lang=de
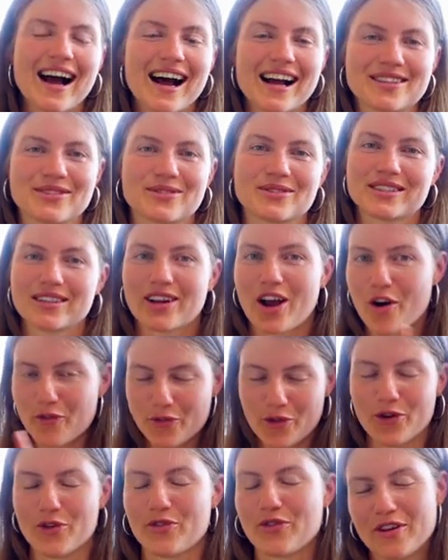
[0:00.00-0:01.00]
Also
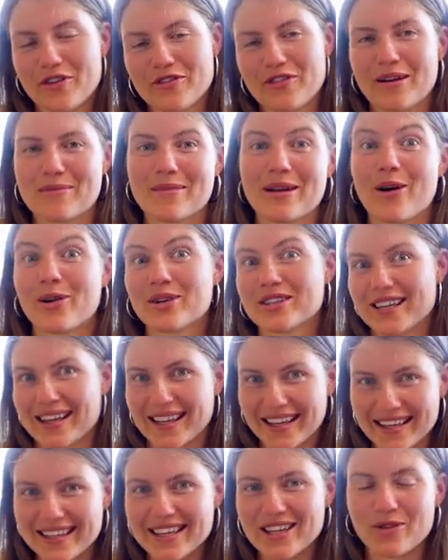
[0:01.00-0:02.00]
kauft euch auf jeden Fall mal auch
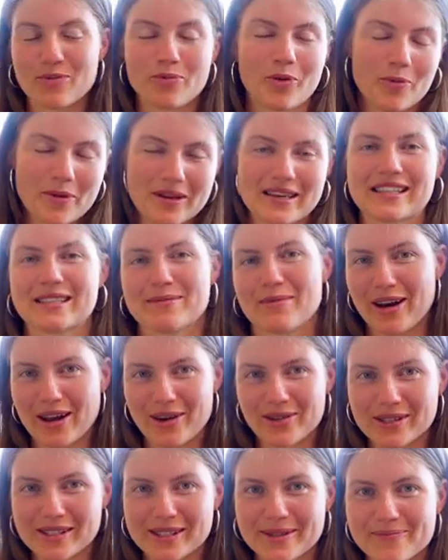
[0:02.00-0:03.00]
Tahini und probiert es mal
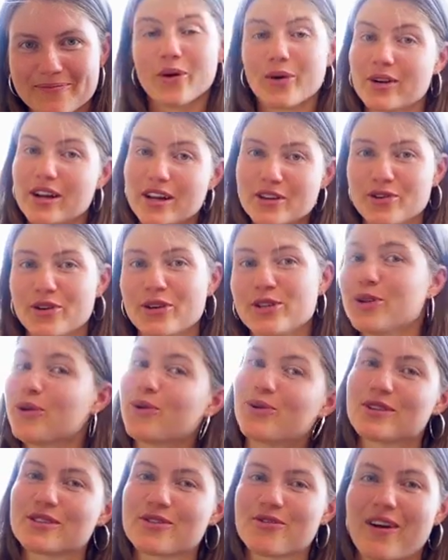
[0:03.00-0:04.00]
aus. Und natürlich die
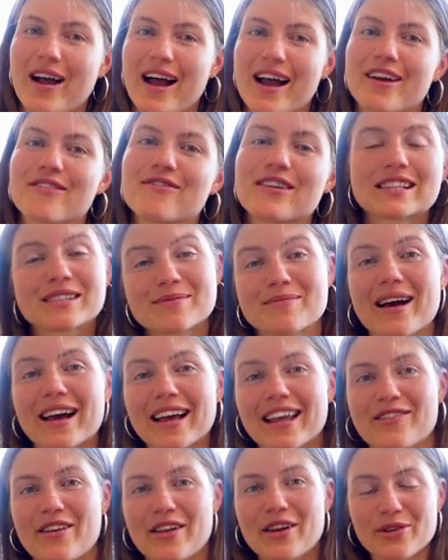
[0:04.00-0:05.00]
große Frage, was mache
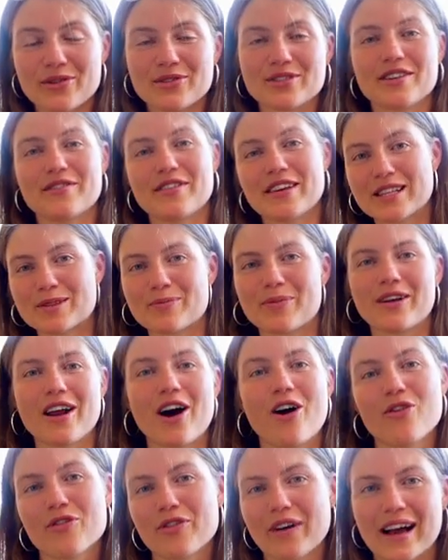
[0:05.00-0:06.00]
ich, wenn ich unterwegs bin
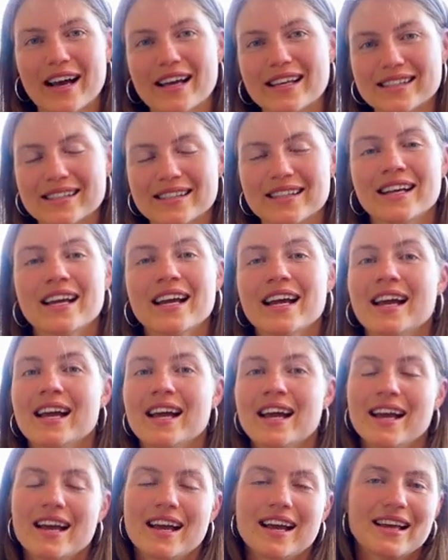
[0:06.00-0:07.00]
auf Reisen?
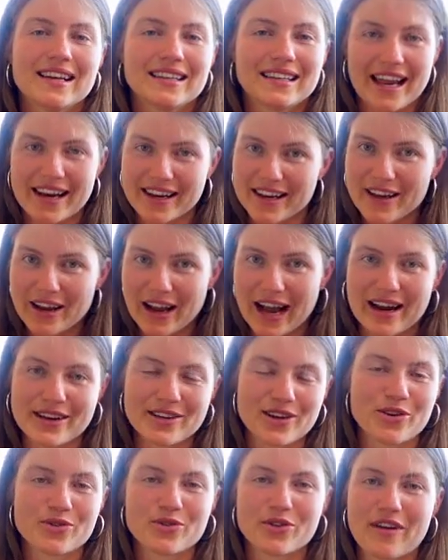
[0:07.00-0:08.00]
dann kann
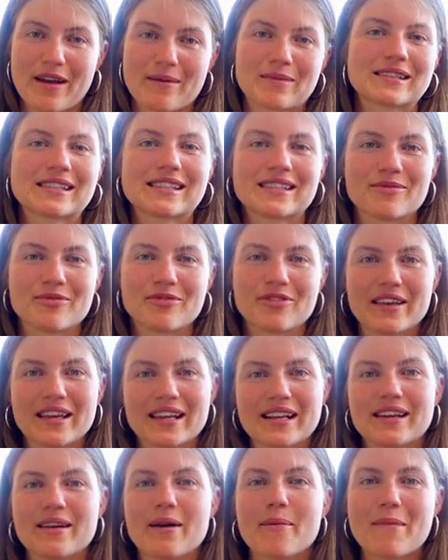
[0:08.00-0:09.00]
ich auch nur wärmstens
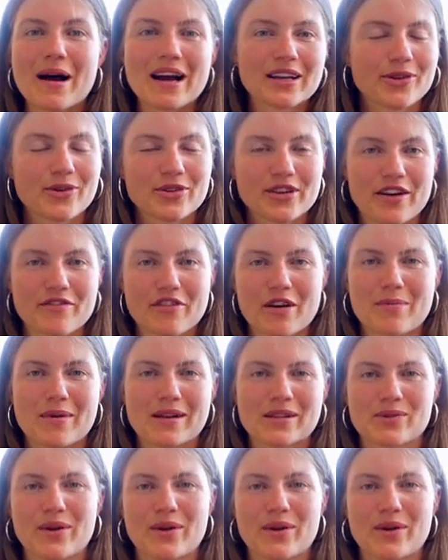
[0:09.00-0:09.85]
empfehlen, macht euch einfach mal